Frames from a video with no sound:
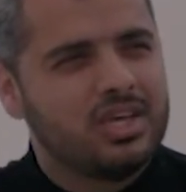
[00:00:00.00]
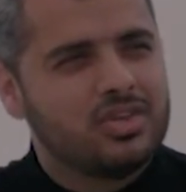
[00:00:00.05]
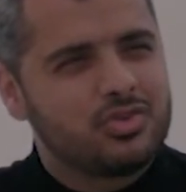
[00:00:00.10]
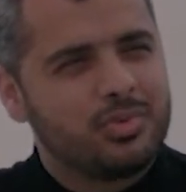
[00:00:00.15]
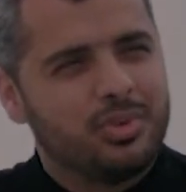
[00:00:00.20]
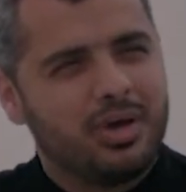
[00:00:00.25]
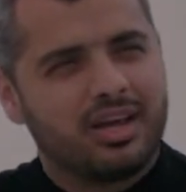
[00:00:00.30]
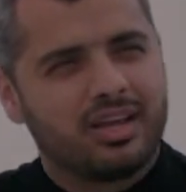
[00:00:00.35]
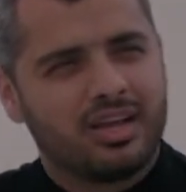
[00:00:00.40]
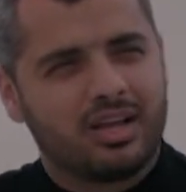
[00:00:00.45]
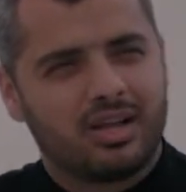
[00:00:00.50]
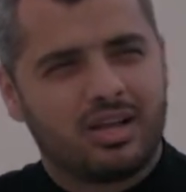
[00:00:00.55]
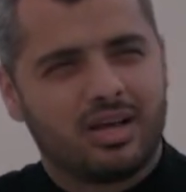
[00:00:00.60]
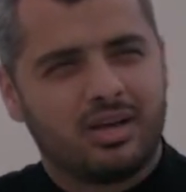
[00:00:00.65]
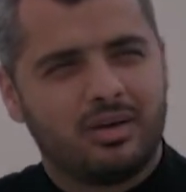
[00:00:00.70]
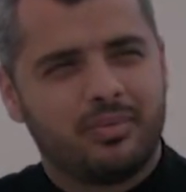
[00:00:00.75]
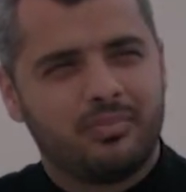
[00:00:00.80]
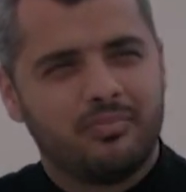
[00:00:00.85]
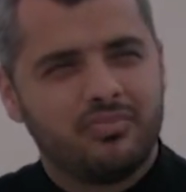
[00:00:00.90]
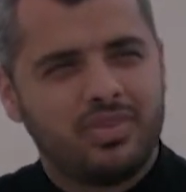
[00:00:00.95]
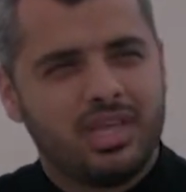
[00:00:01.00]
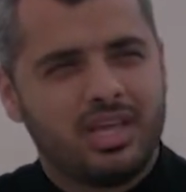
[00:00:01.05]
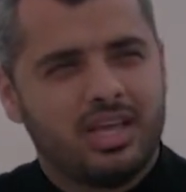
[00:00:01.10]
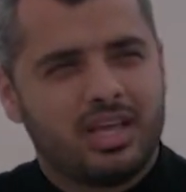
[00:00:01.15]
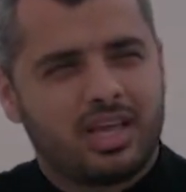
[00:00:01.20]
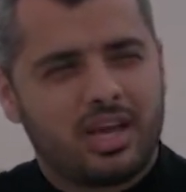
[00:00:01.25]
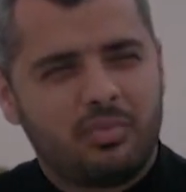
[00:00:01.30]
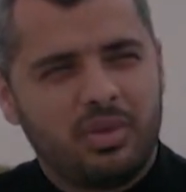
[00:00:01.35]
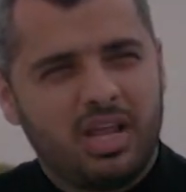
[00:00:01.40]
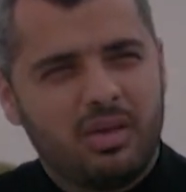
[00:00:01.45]
سبحان الله
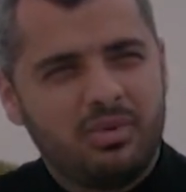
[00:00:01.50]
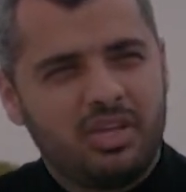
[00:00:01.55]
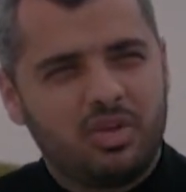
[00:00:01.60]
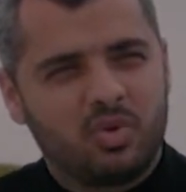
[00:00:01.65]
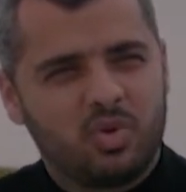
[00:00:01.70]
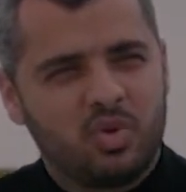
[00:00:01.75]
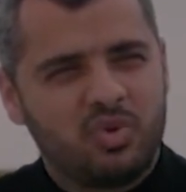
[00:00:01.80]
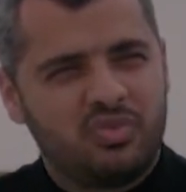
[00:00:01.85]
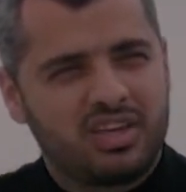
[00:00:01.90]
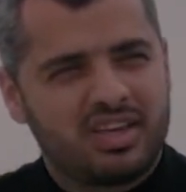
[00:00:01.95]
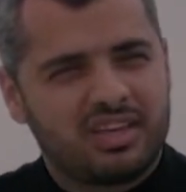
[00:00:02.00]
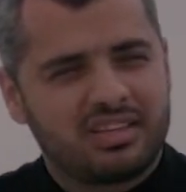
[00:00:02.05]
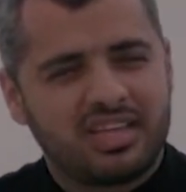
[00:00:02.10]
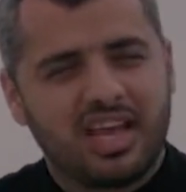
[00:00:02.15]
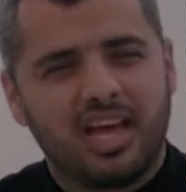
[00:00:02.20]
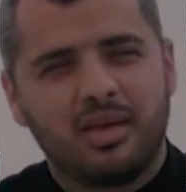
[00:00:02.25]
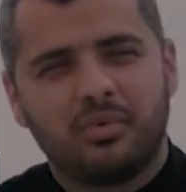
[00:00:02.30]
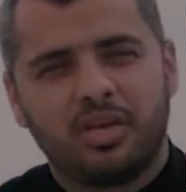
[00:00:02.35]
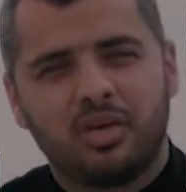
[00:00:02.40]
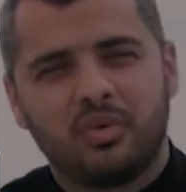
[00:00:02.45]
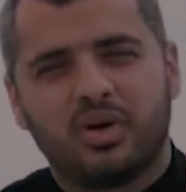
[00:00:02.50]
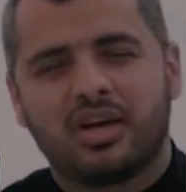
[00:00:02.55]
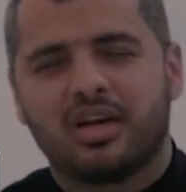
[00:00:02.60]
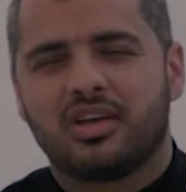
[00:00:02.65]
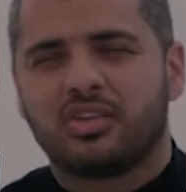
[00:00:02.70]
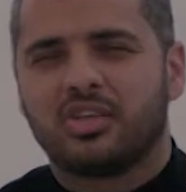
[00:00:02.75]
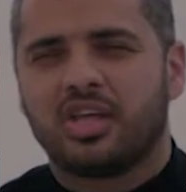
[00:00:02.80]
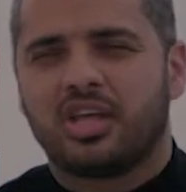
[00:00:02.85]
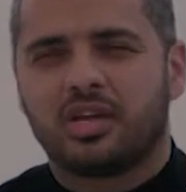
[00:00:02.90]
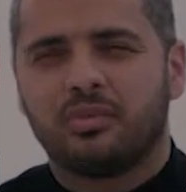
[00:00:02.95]
رب العالمين يقول في كتابه
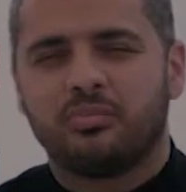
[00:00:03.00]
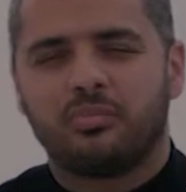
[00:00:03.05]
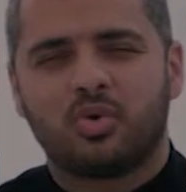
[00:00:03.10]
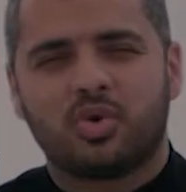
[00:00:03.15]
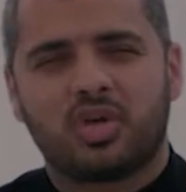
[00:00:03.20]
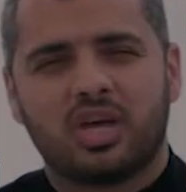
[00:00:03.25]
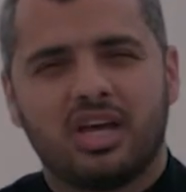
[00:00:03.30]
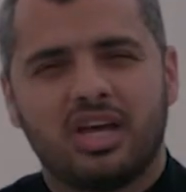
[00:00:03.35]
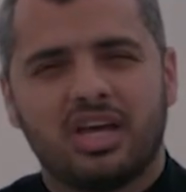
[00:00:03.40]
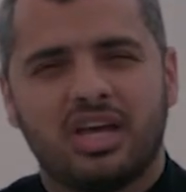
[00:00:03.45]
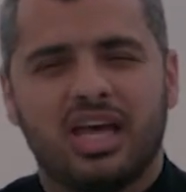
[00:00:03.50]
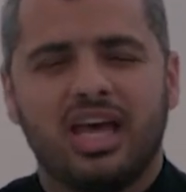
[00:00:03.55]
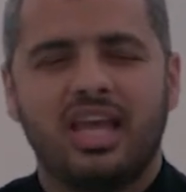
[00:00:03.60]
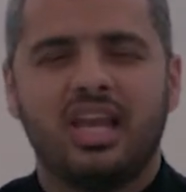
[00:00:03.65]
وقضى ربك